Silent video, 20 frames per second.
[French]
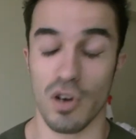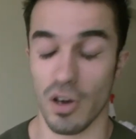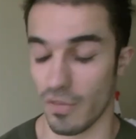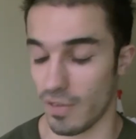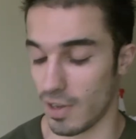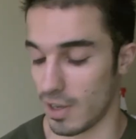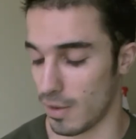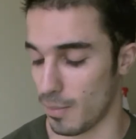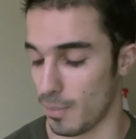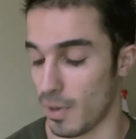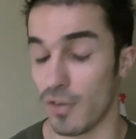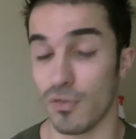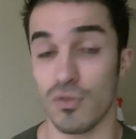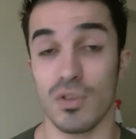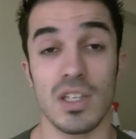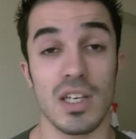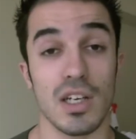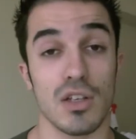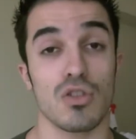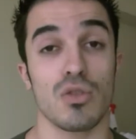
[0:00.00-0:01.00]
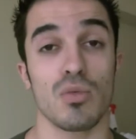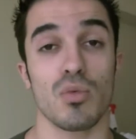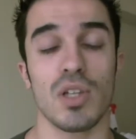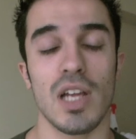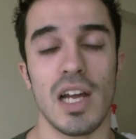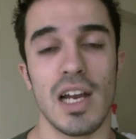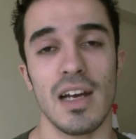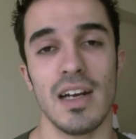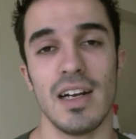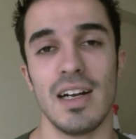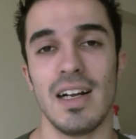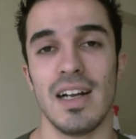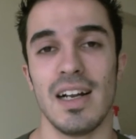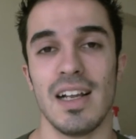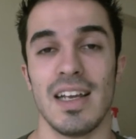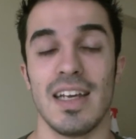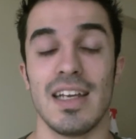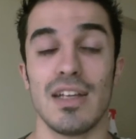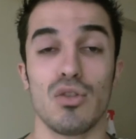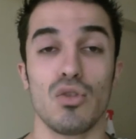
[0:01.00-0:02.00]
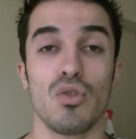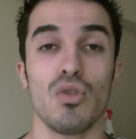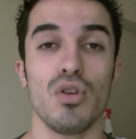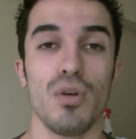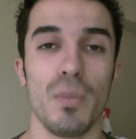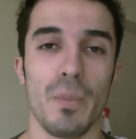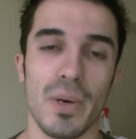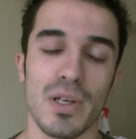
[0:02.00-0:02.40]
fait parvenir ce modèle. Et deux,